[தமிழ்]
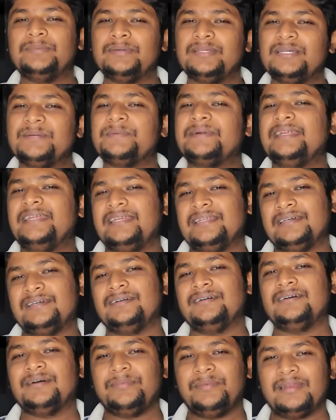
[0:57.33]
இதை பண்ணிட்டேன்
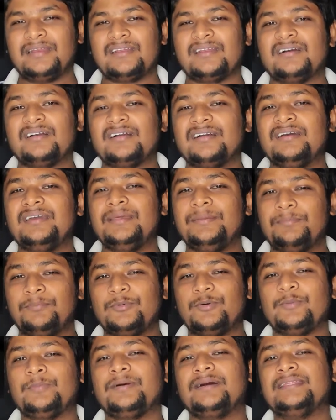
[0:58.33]
அப்படின்றாங்க
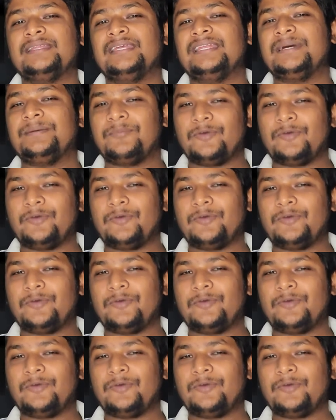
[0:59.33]
இப்போது பார்த்தீங்கன்னா